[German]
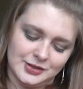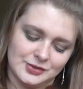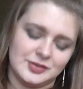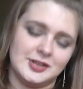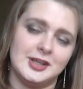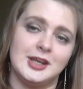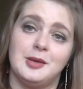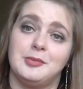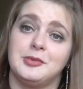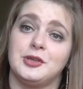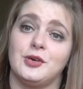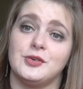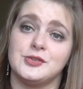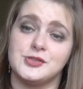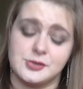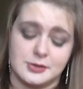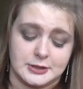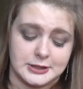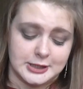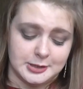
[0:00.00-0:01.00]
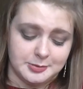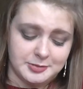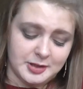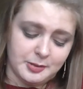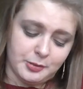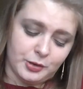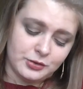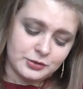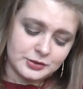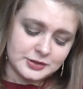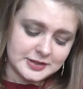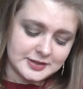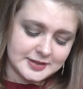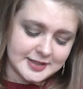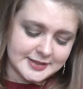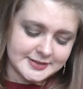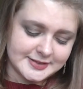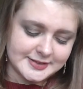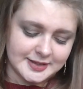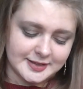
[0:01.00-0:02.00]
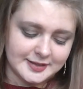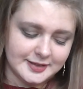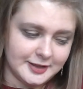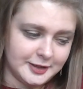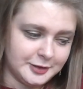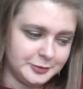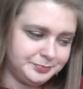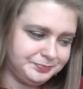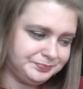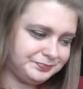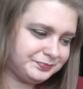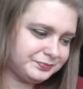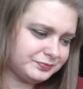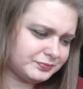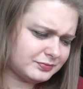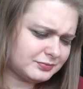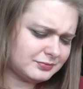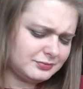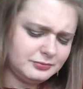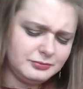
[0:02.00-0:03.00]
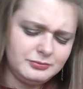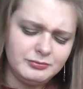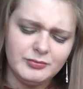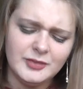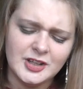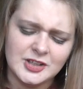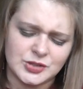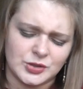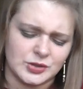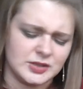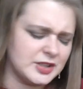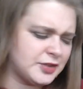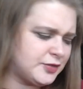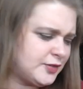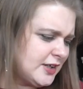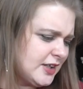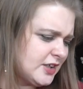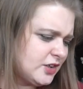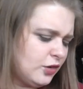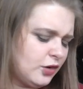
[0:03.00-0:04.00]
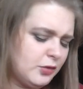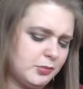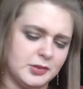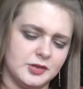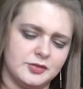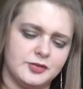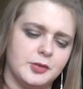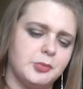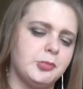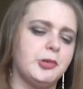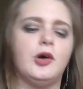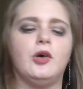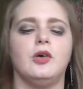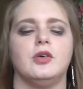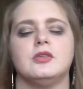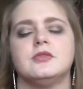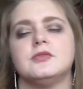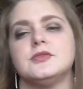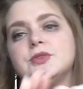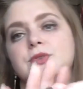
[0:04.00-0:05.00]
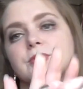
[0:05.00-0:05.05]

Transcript: Und den habe ich auch so geliebt. Ich habe auch noch den Tester da. Sollte ich vielleicht auch mal verbrauchen.